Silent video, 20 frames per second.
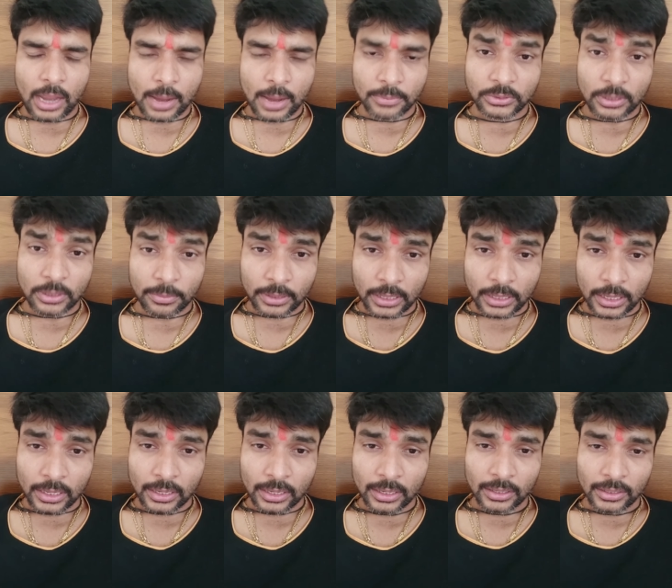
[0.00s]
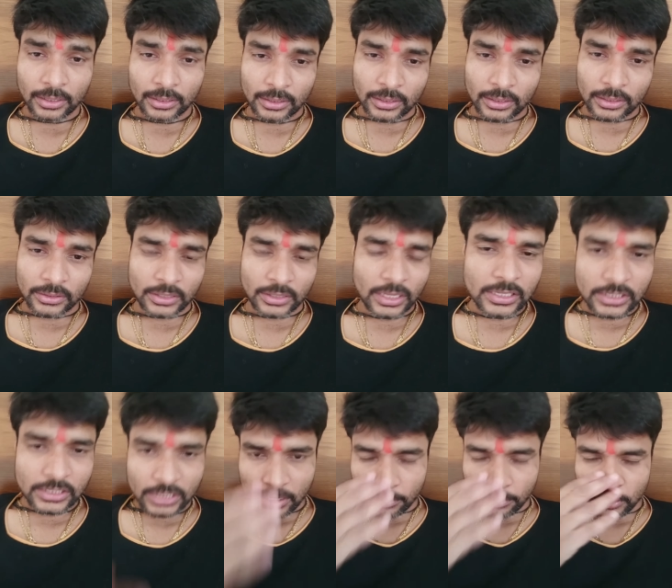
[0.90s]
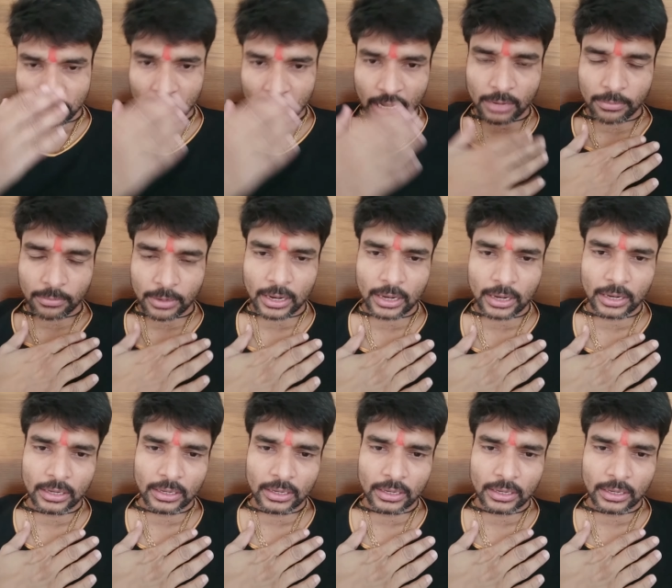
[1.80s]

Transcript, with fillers: आप सबके दिल से नमस्कार बा